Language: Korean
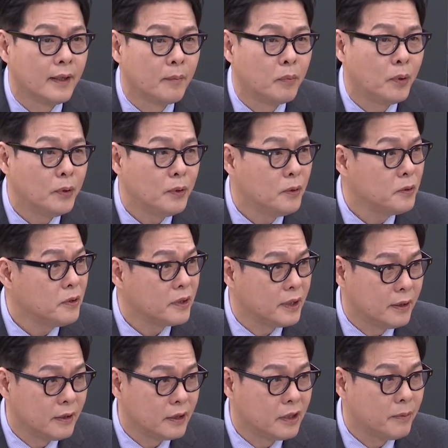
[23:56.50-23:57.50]
포용적
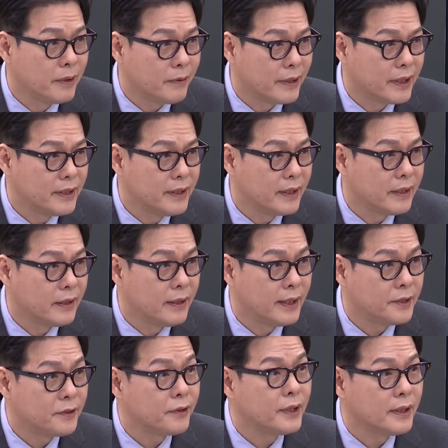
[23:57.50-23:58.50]
리더십에 관한 얘기를
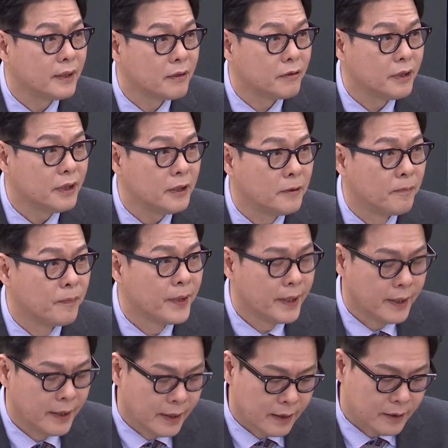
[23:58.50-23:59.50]
했어야 되고요.
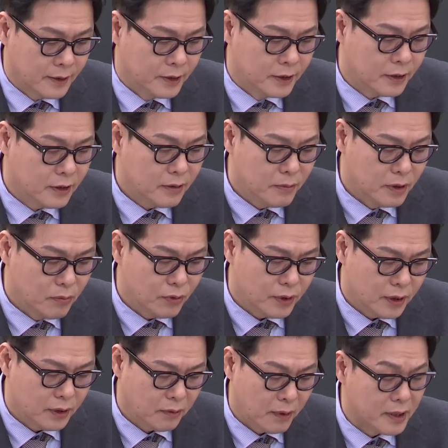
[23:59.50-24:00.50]
네. 지금 이
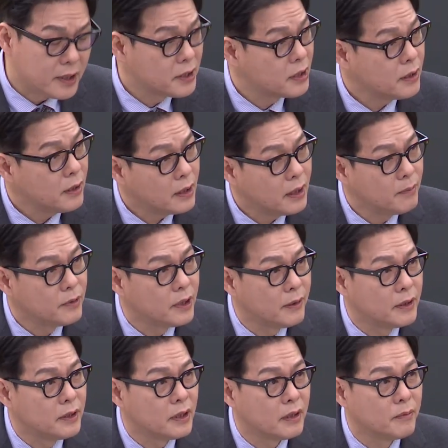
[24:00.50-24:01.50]
문제는 굉장히 심각합니다.
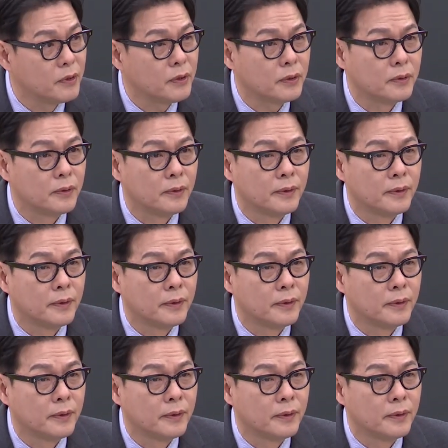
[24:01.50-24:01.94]
왜냐하면